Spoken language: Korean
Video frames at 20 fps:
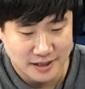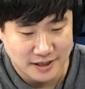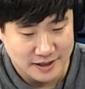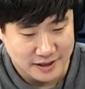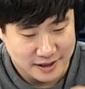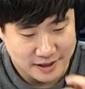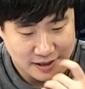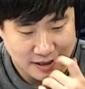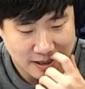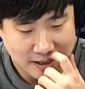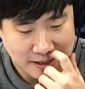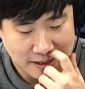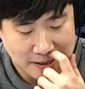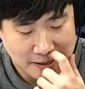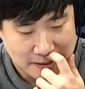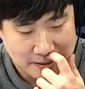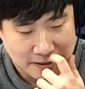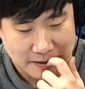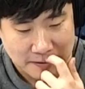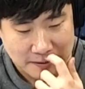이래야
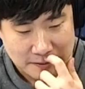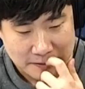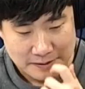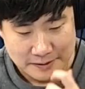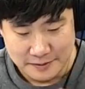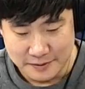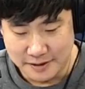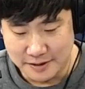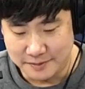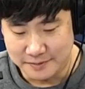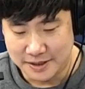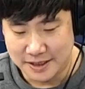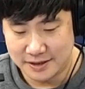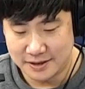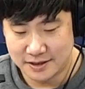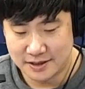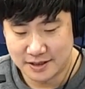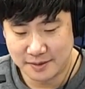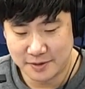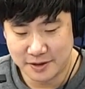네, 많은
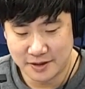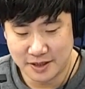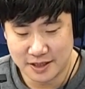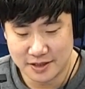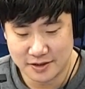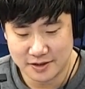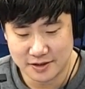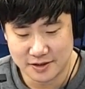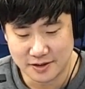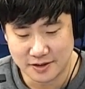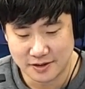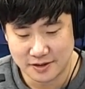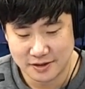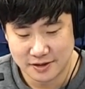참여를 하시죠.